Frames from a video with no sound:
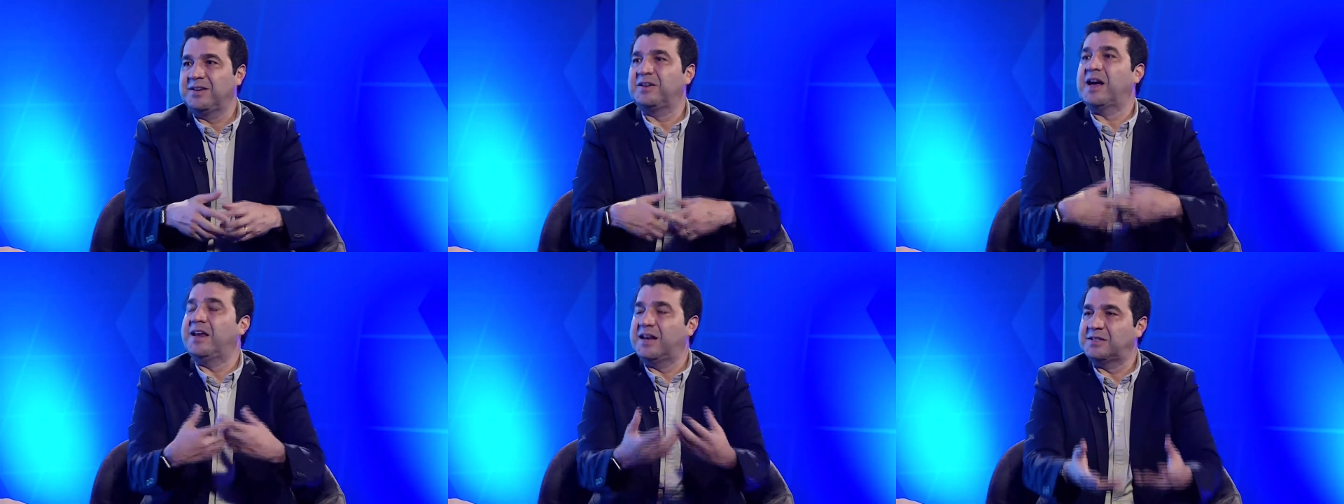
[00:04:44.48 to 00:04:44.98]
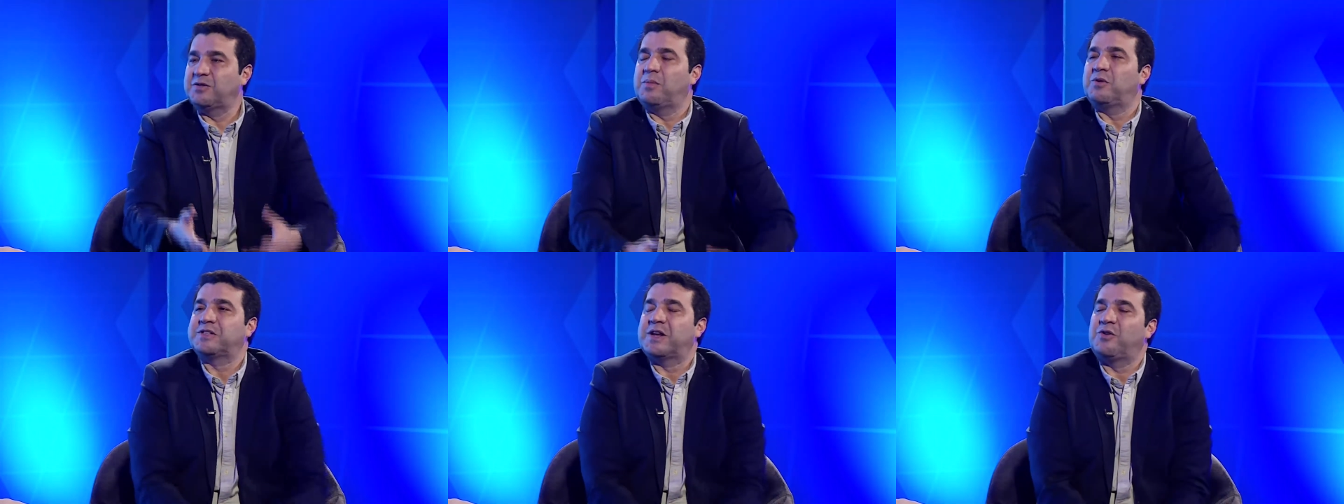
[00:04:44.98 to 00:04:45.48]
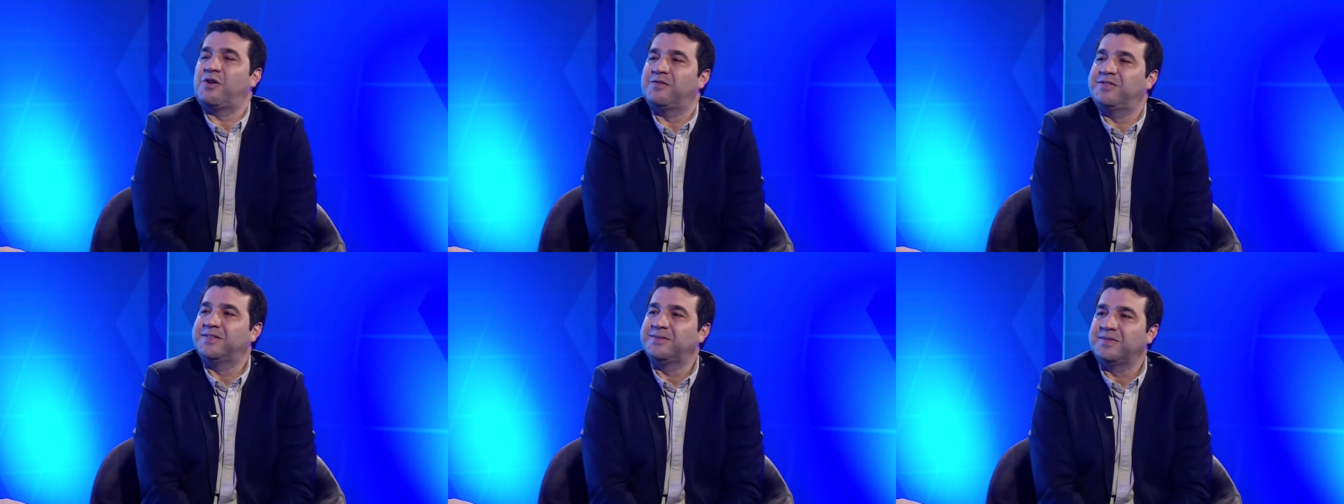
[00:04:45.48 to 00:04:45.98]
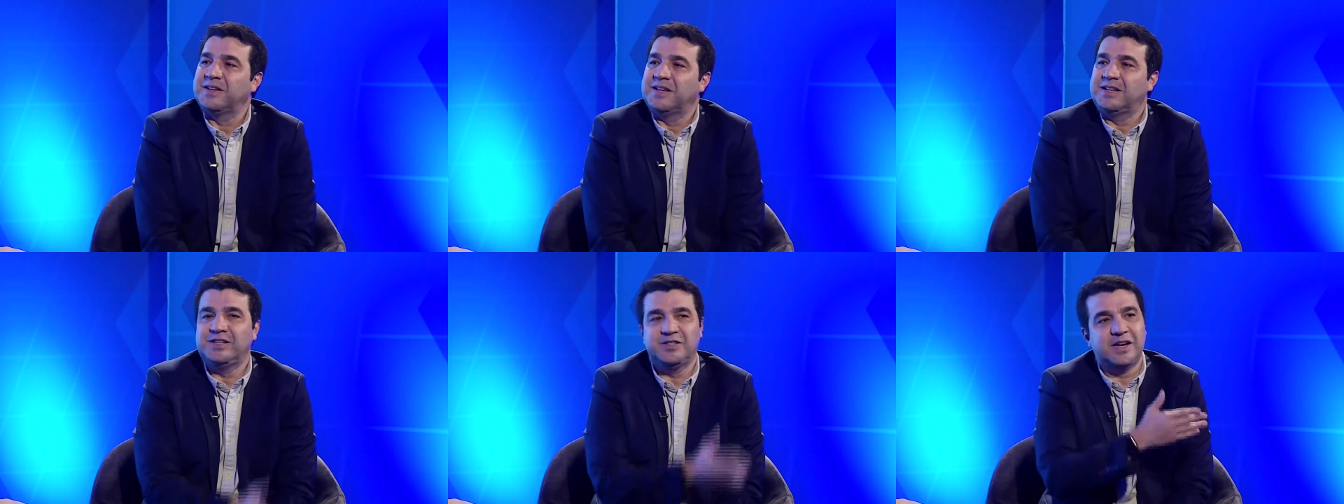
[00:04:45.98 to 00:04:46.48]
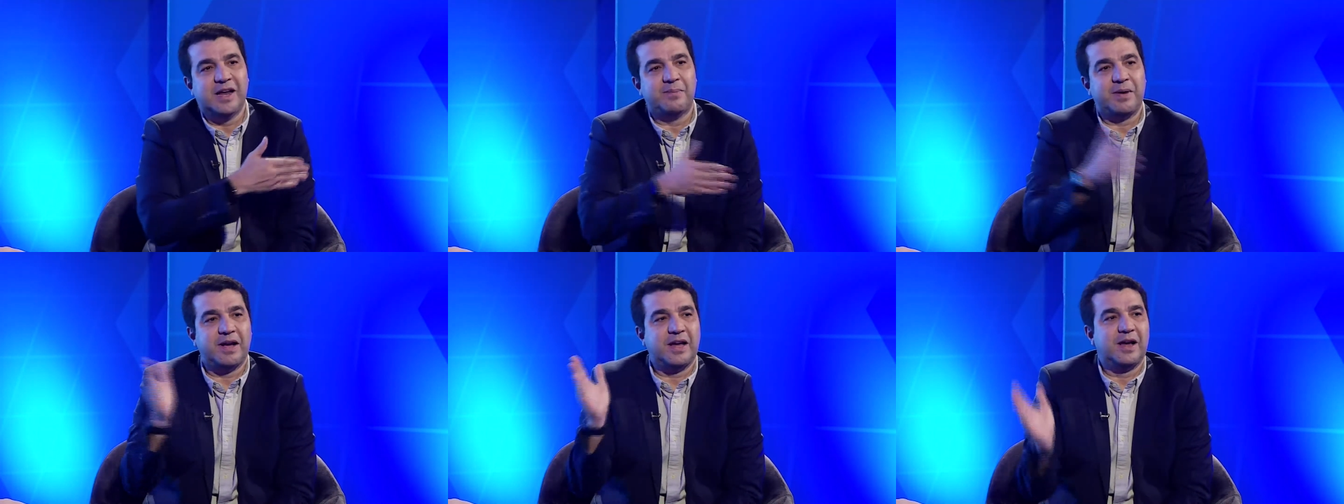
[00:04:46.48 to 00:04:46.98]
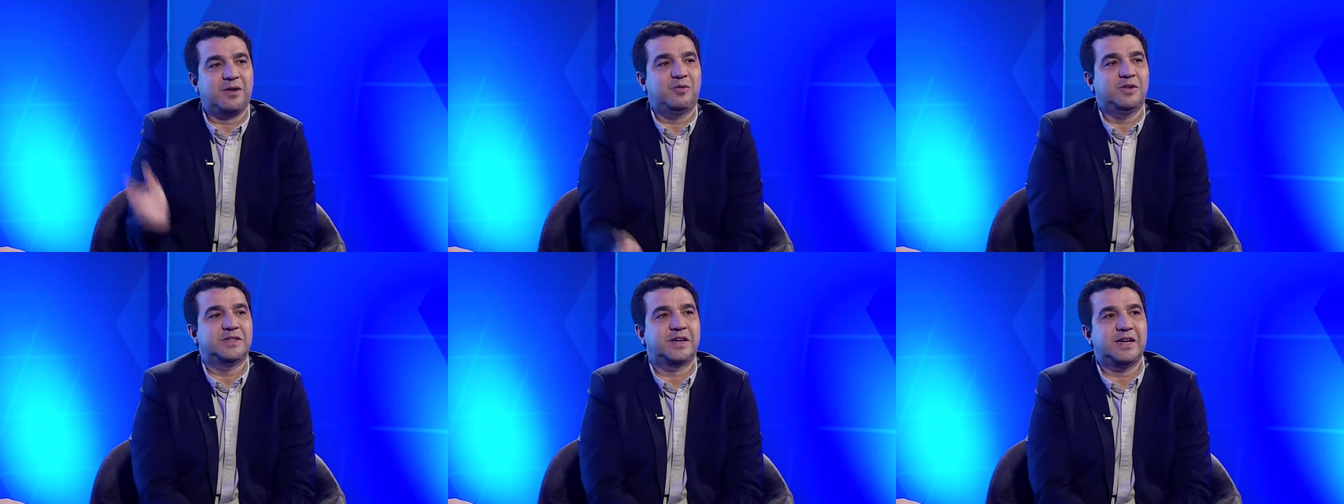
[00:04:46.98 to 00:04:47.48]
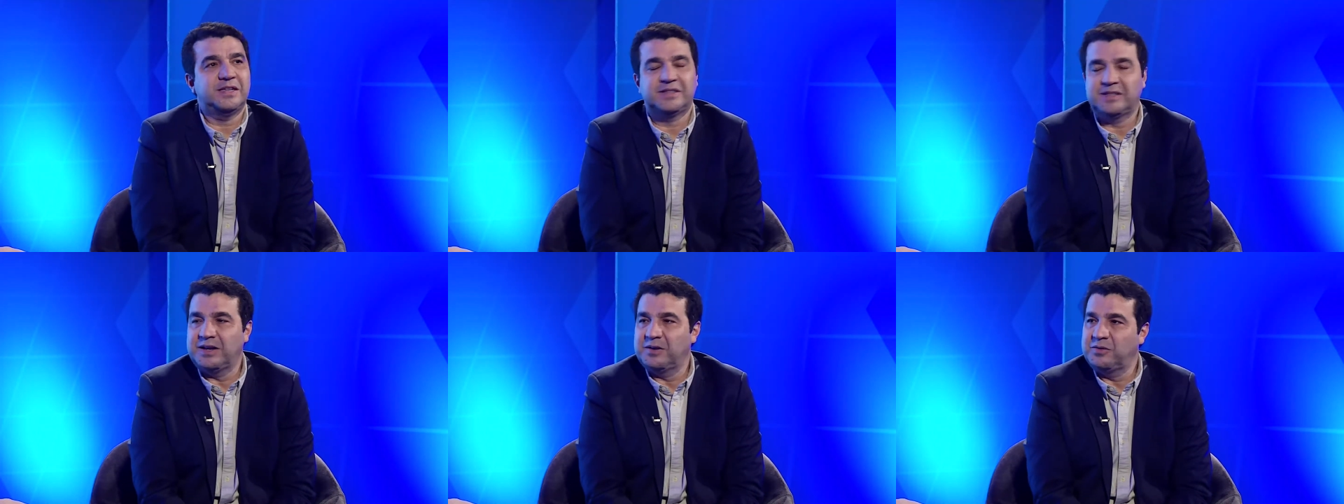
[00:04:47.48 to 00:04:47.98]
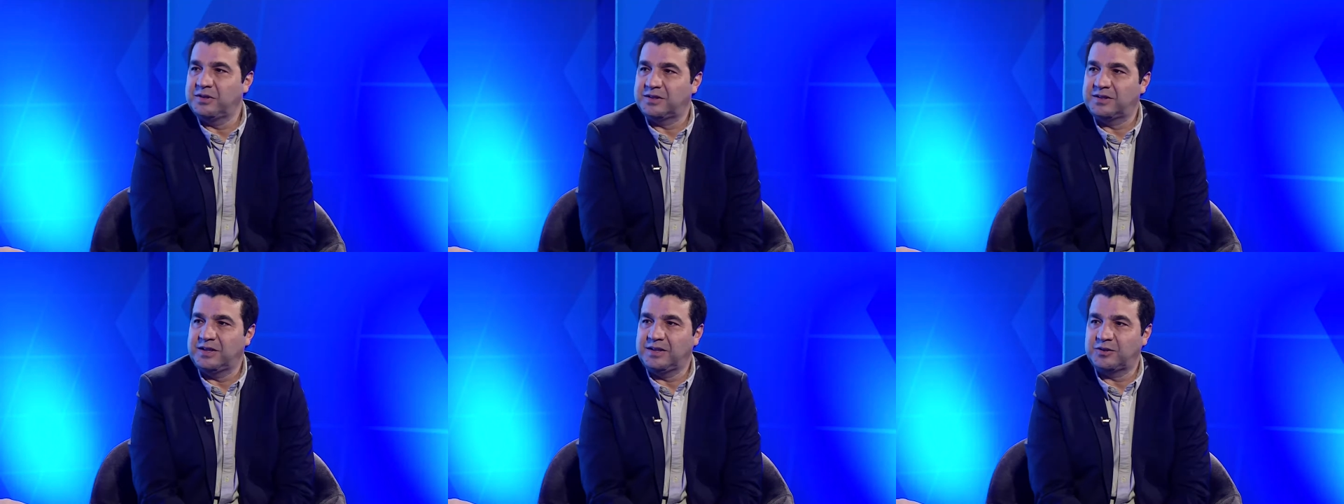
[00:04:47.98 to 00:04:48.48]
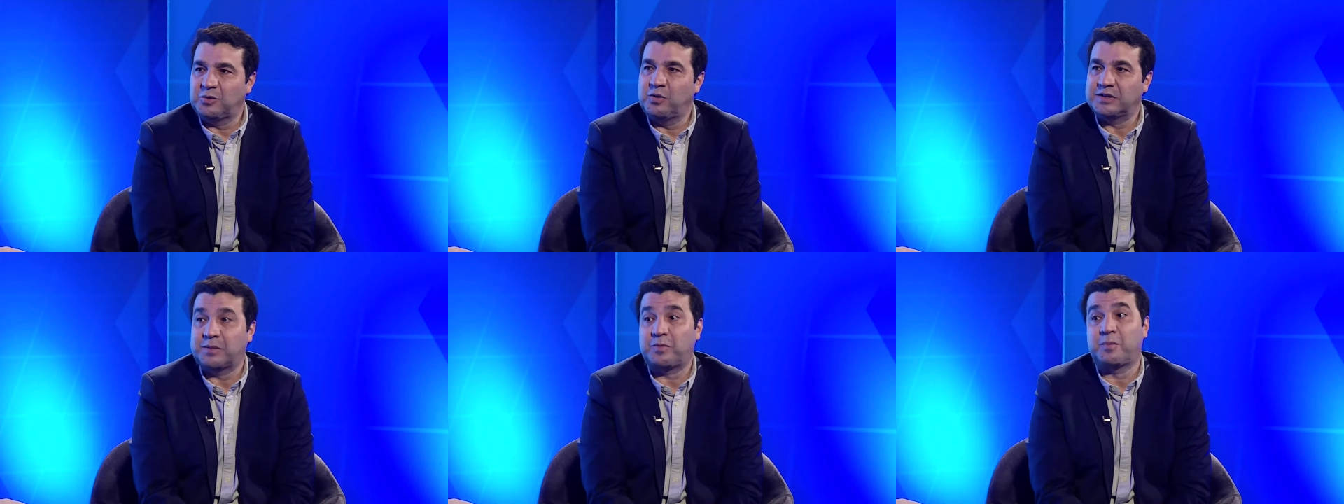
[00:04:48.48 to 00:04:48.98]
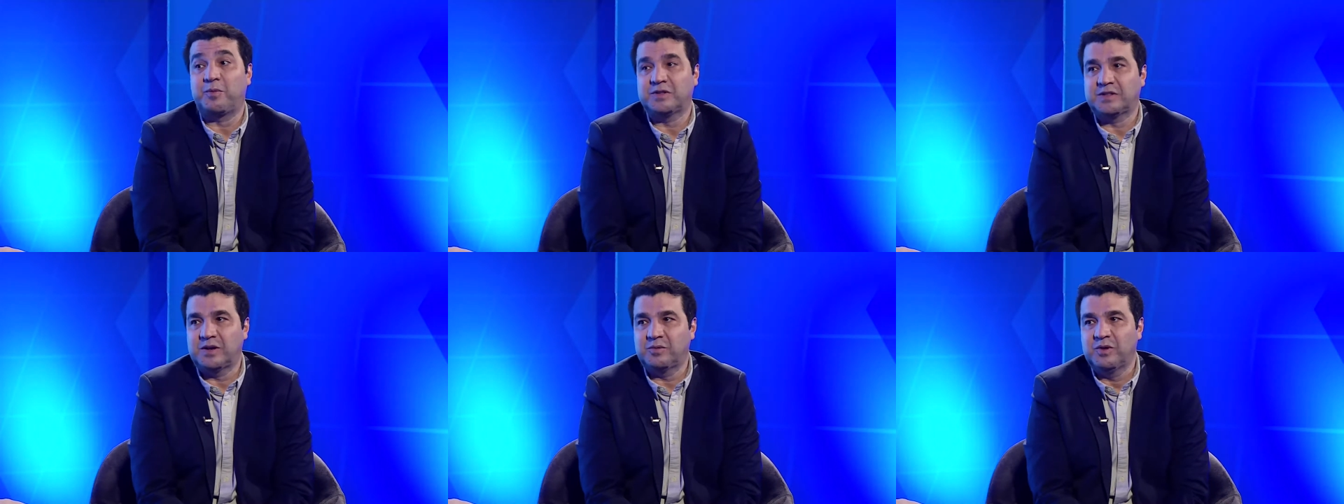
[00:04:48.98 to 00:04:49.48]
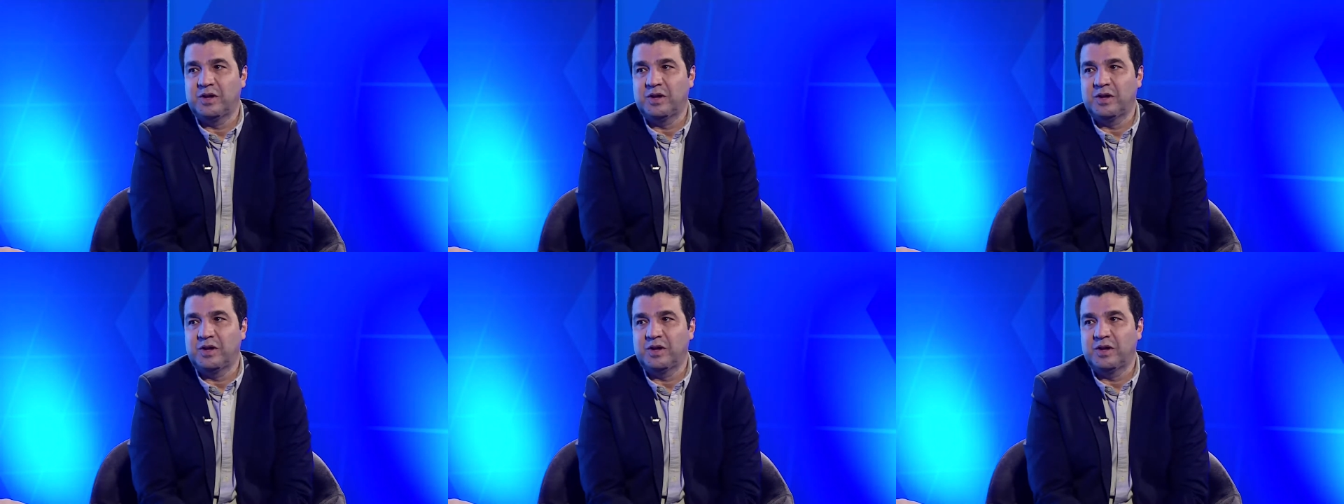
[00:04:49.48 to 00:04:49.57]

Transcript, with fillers: aí nasceu a Bossa Nova, e de lá para cá a coisa cresceu e, e, tomou essa proporção